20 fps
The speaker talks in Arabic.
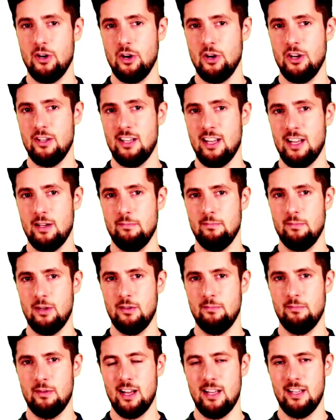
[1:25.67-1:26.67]

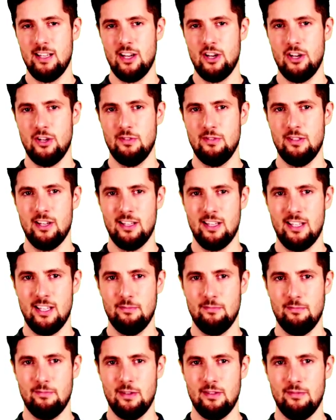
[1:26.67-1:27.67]
وتامل معي اخي
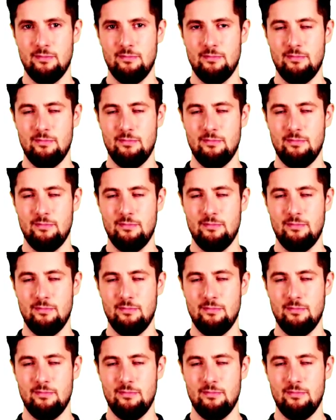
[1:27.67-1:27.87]
الكريم